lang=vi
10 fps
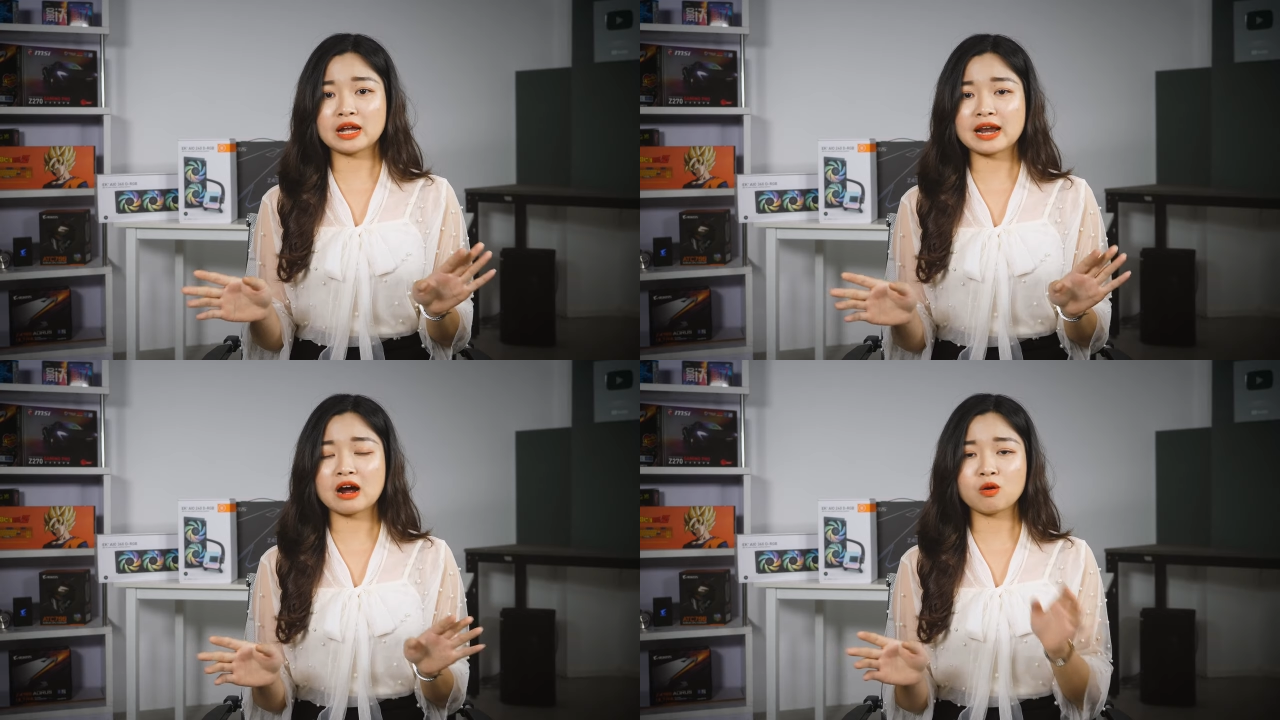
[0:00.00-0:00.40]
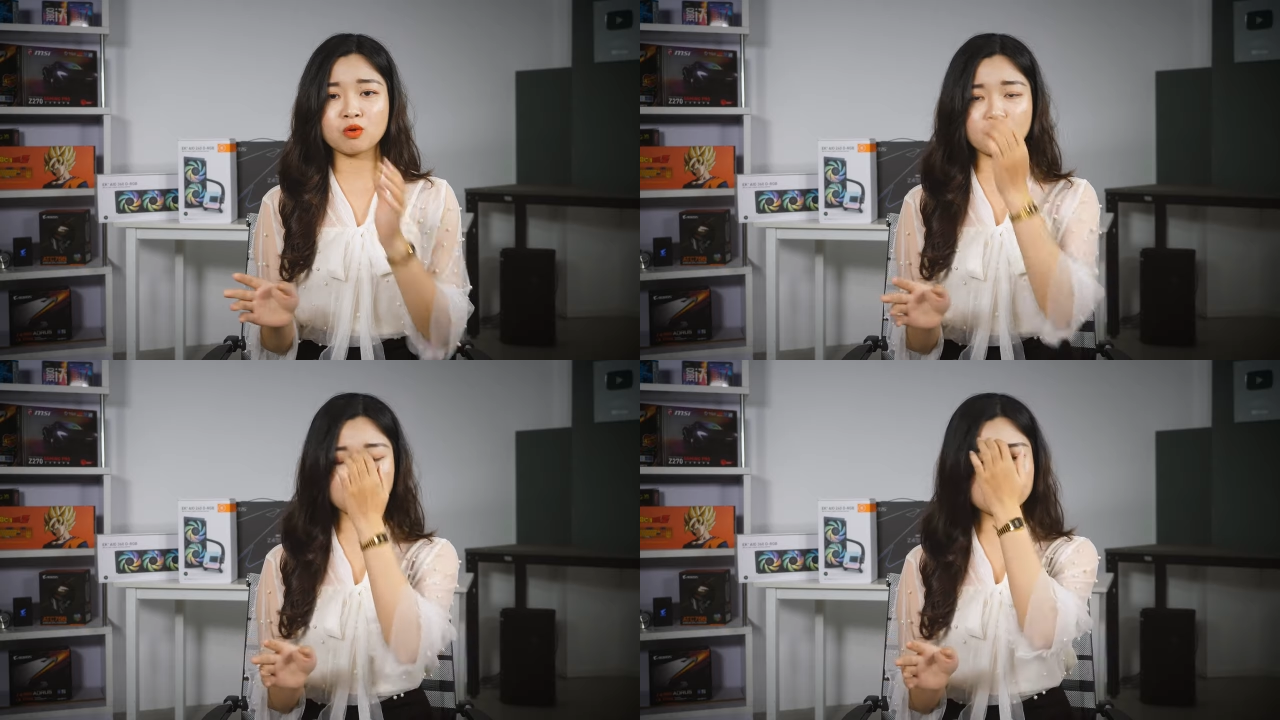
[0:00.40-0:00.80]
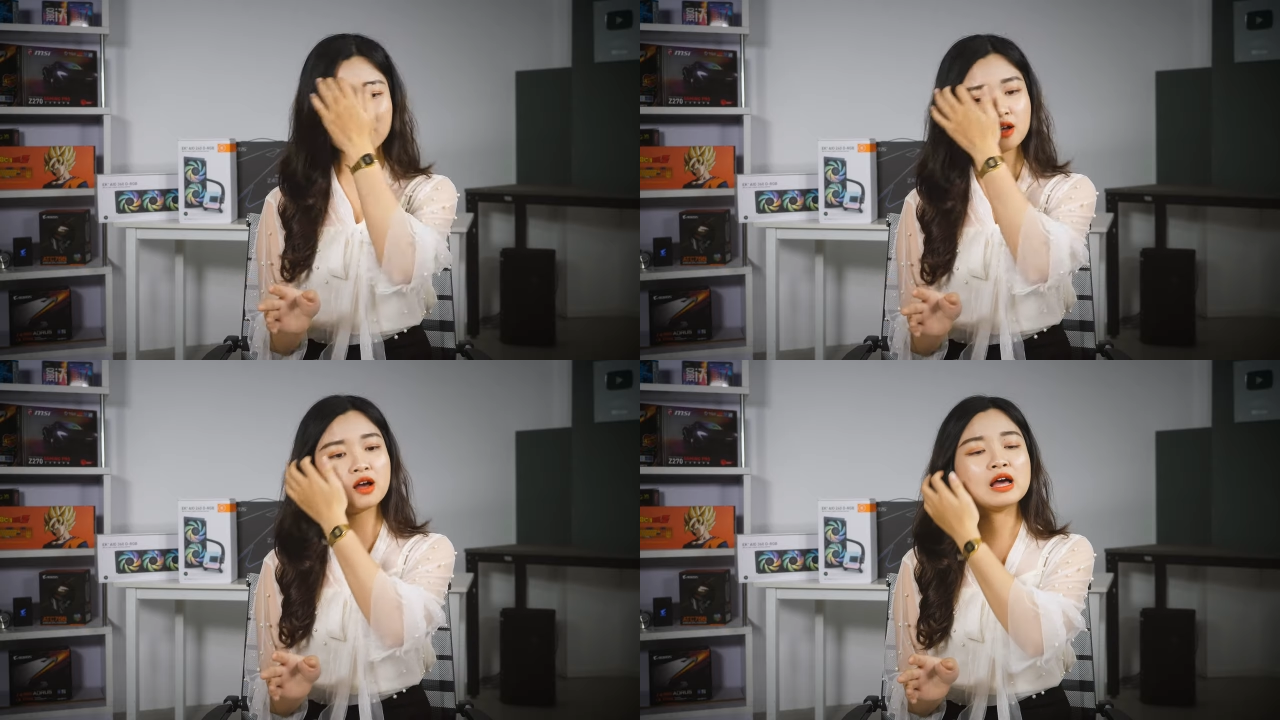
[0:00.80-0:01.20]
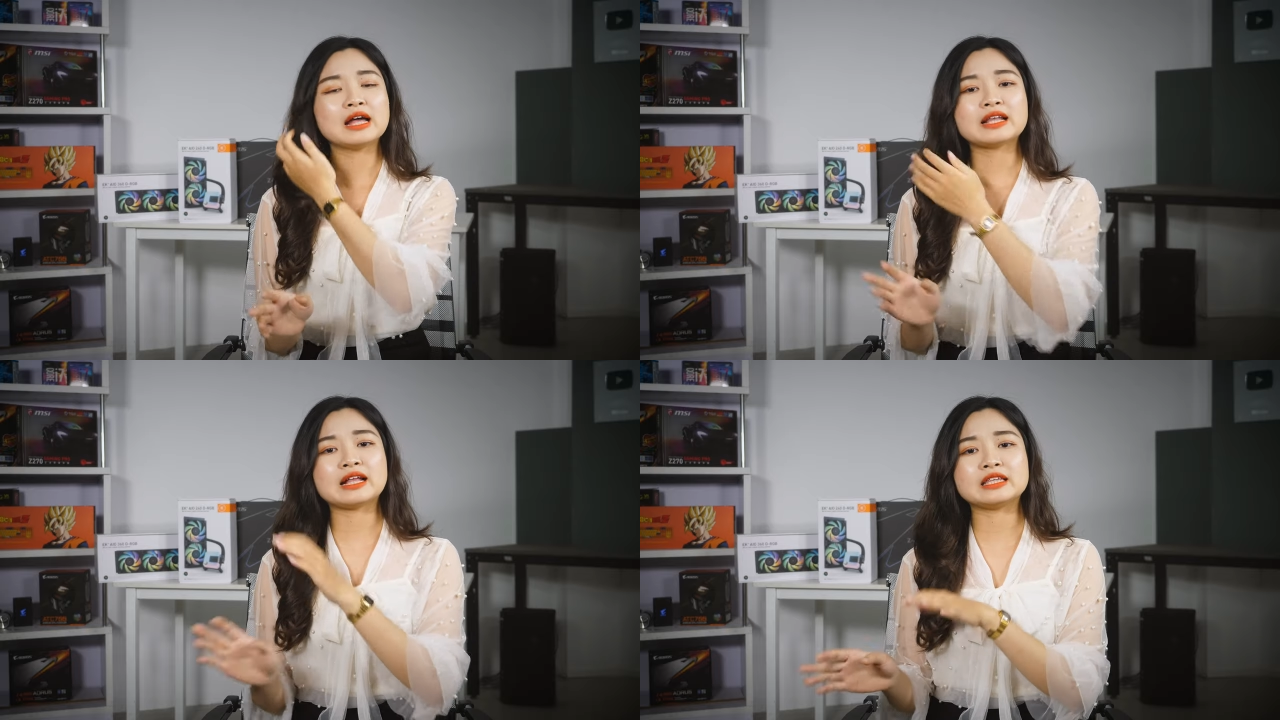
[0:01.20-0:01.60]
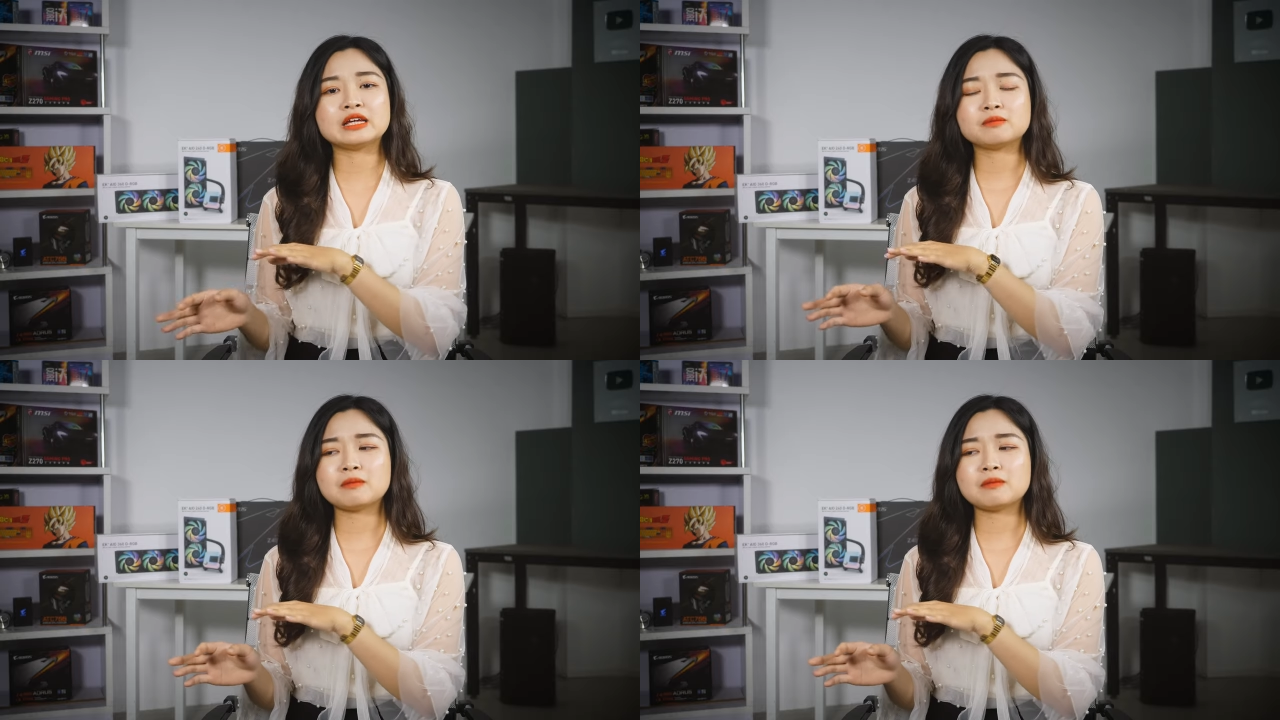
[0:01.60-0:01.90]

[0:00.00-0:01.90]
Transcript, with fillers: là đang không có một chiếc tản nhiệt